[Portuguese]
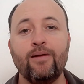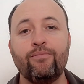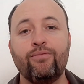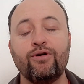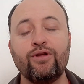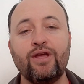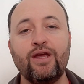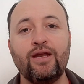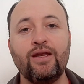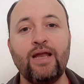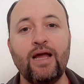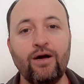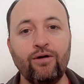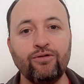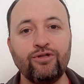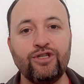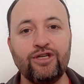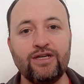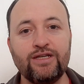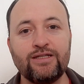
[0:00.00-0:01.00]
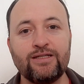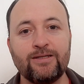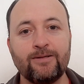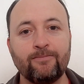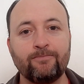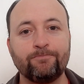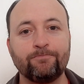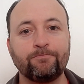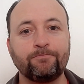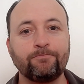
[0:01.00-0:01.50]
porque não diz,
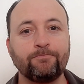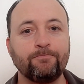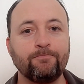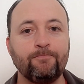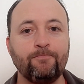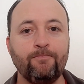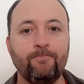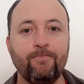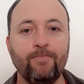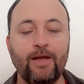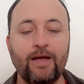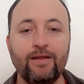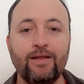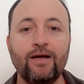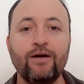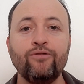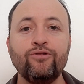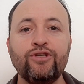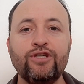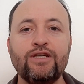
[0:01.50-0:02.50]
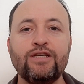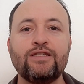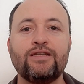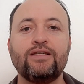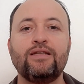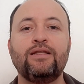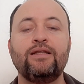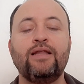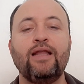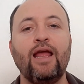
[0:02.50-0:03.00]
não diz
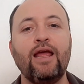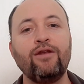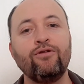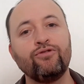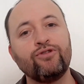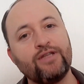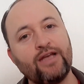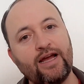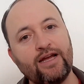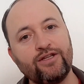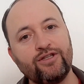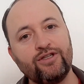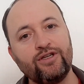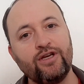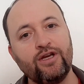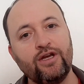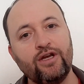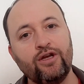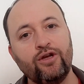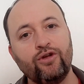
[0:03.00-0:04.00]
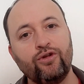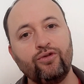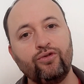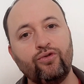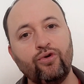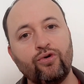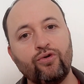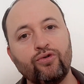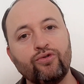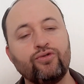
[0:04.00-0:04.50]
nem no site
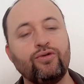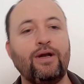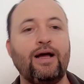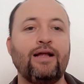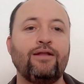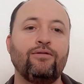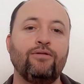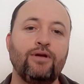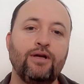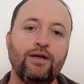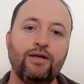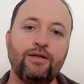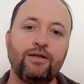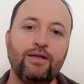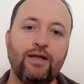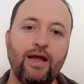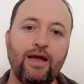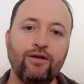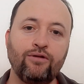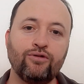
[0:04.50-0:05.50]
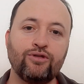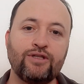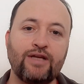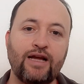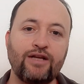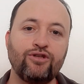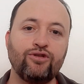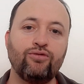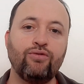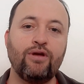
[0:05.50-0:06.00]
do consulado, nem no
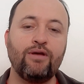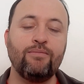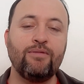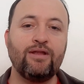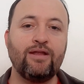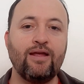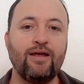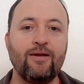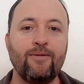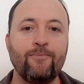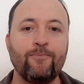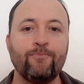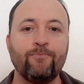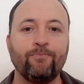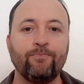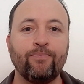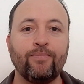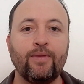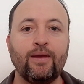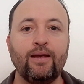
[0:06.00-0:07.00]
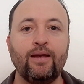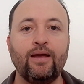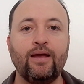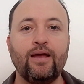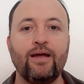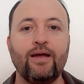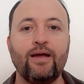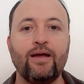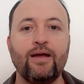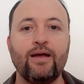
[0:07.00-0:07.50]
site do MT
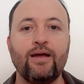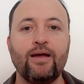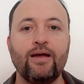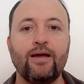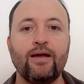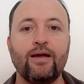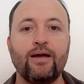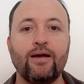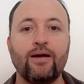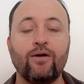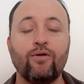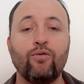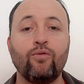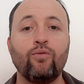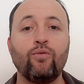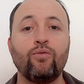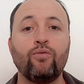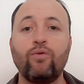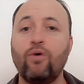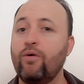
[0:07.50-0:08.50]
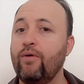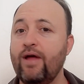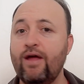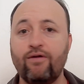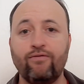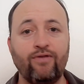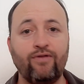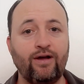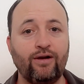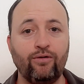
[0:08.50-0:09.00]
é, qual é
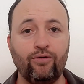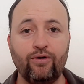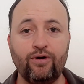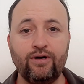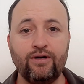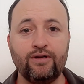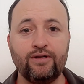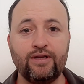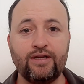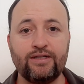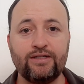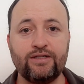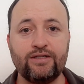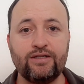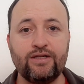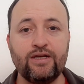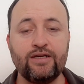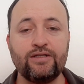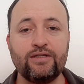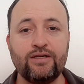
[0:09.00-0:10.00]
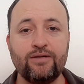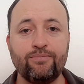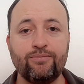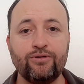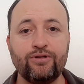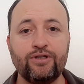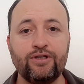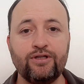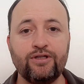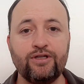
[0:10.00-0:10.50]
o valor desse, desse
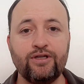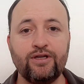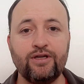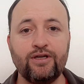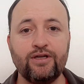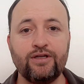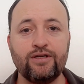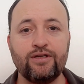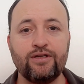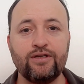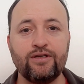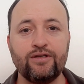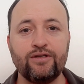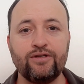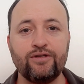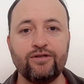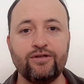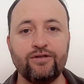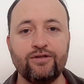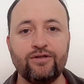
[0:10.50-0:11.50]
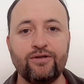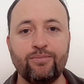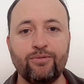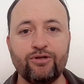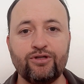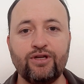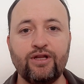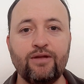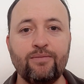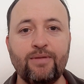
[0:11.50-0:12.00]
tipo de, de, de
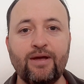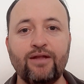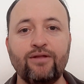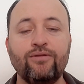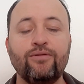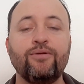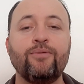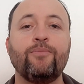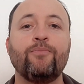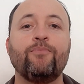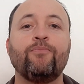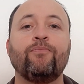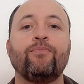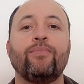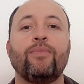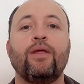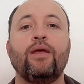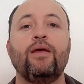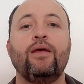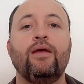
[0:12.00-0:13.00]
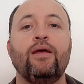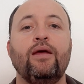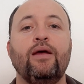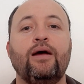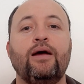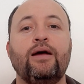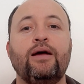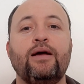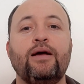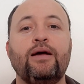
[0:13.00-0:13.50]
procedimento.
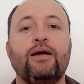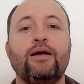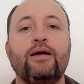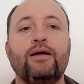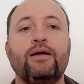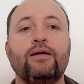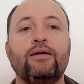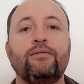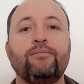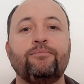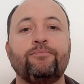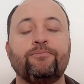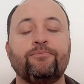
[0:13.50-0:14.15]
Ah,